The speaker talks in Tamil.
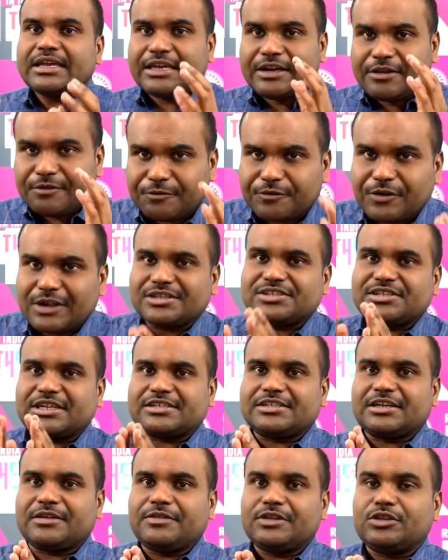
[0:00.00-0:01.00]

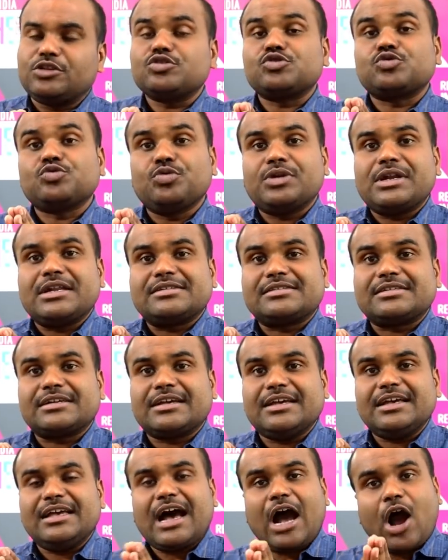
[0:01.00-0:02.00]
இன்ஃப்ராஸ்ட்ரக்சர் வந்து
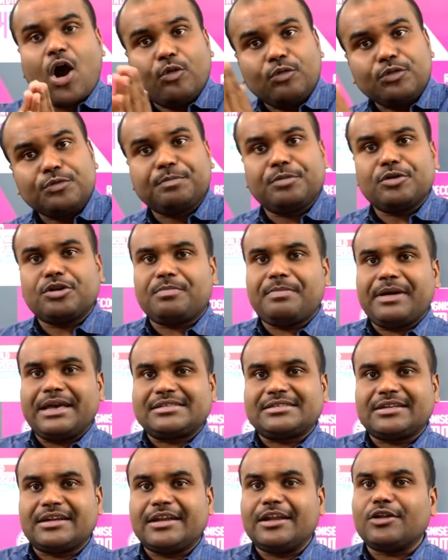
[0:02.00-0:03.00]
ஸ்டூடெண்ட்ஸுக்கு அவுட்புட்
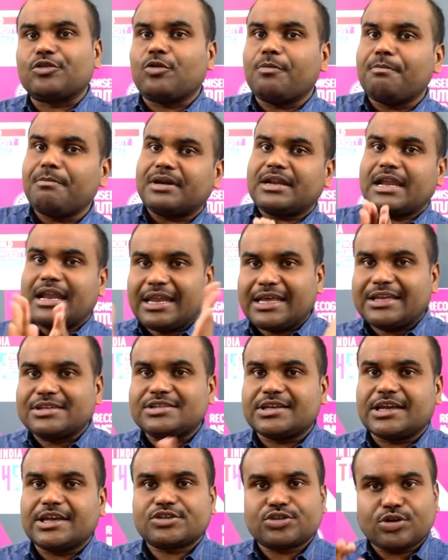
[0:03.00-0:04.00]
பேஸ்டில் ரொம்ப நல்ல
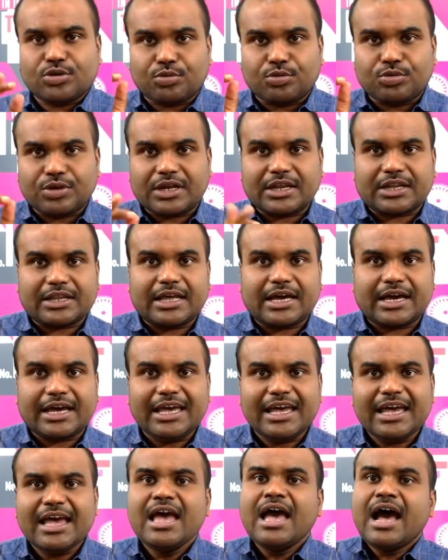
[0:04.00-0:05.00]
எஜுகேஷனை கொடுக்குறதாக
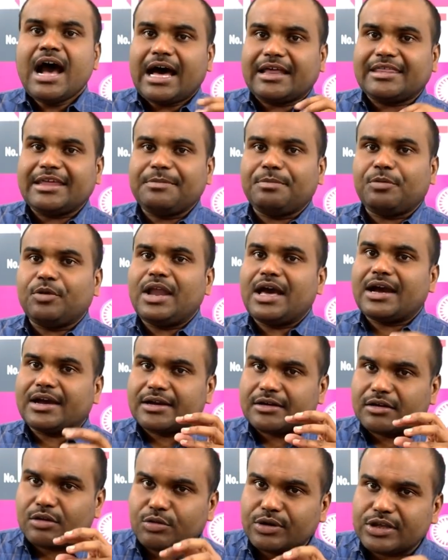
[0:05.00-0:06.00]
அதே போல் அங்கே
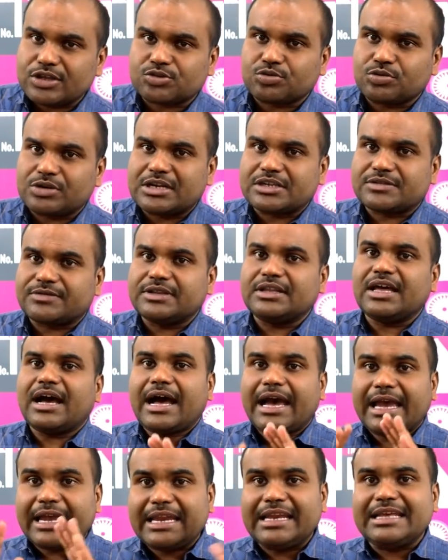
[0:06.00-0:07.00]
இருக்கக்கூடிய ஸ்டூடெண்ட்ஸ் வந்து
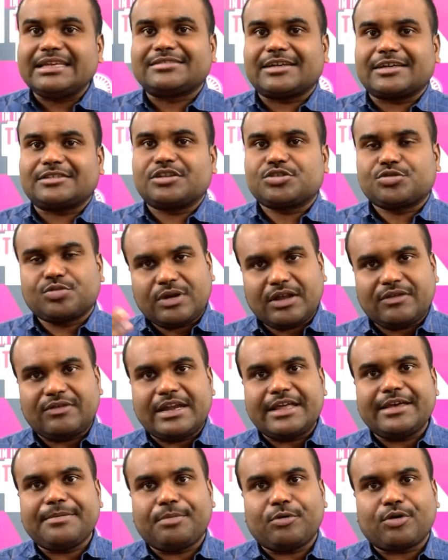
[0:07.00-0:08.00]
ஹைலி சக்ஸஸ்ஃபுல்லாக
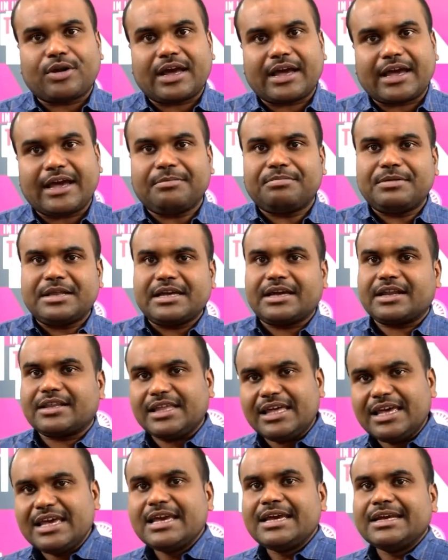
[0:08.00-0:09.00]
வெளியே போகிறாங்க
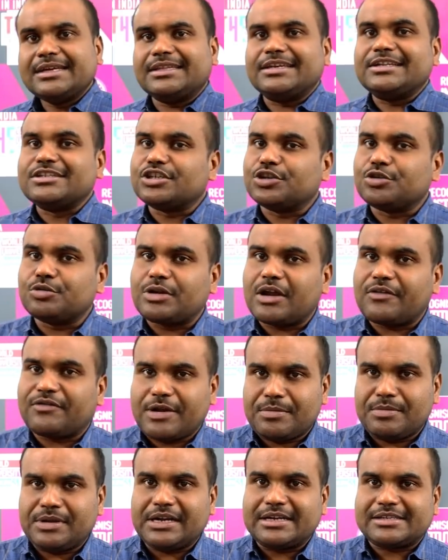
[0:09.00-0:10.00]
அப்படிங்கிறத இந்த இன்ஸ்டிடியூட் ஆஃப்
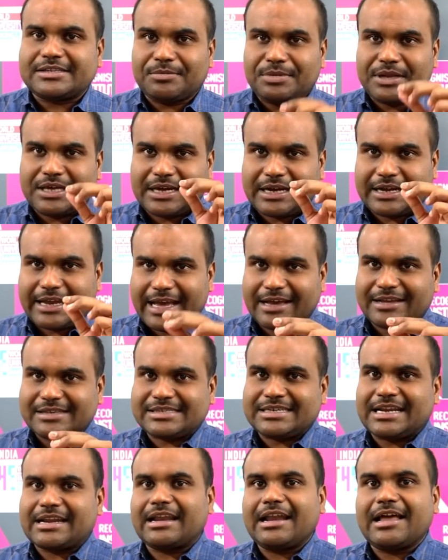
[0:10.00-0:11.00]
எமினன்ஸ் அப்படிங்கிற டேக்
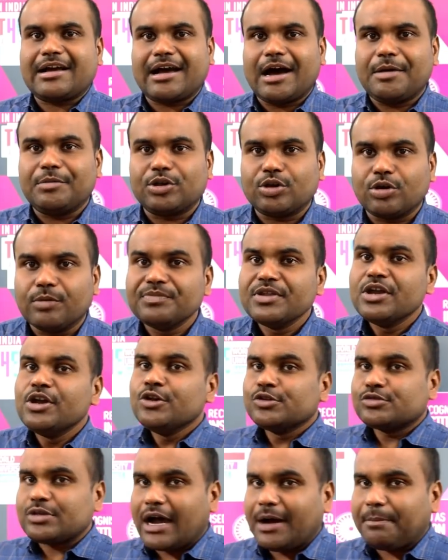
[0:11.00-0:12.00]
ஜென்ரலாக காமிக்கும்
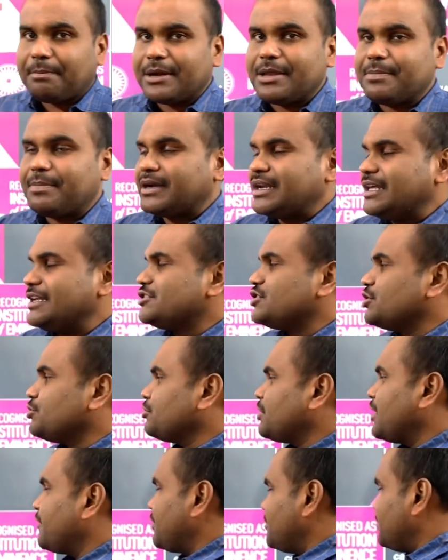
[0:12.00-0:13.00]
ஸோ அப்படிப்பட்ட
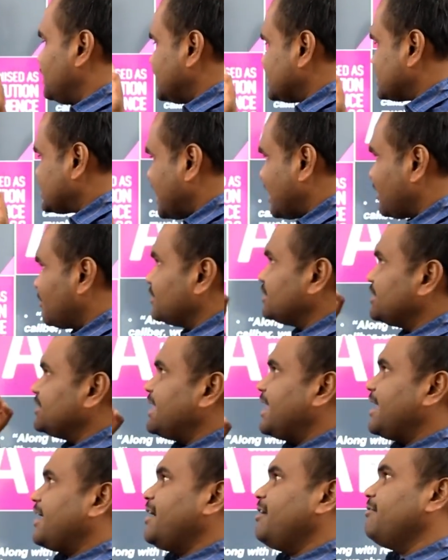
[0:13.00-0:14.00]
இன்ஸ்டிடியூட் ஆஃப் எமினன்ஸ் டேக் வந்து
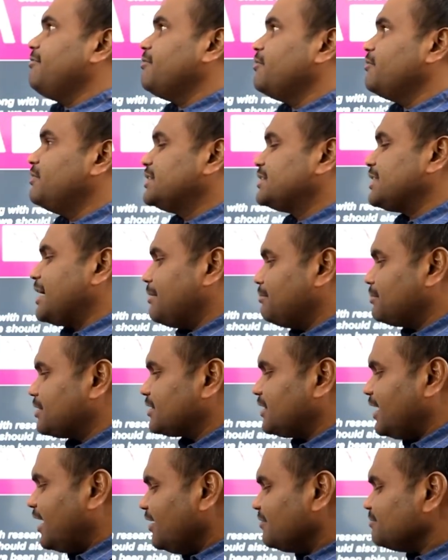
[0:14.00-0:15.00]
தே ஹேவ் வித்
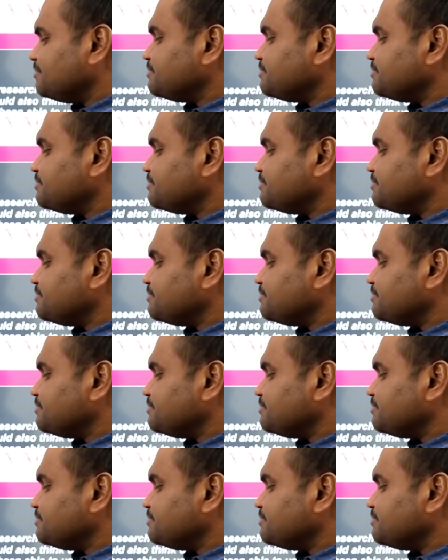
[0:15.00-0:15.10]
அமிர்தா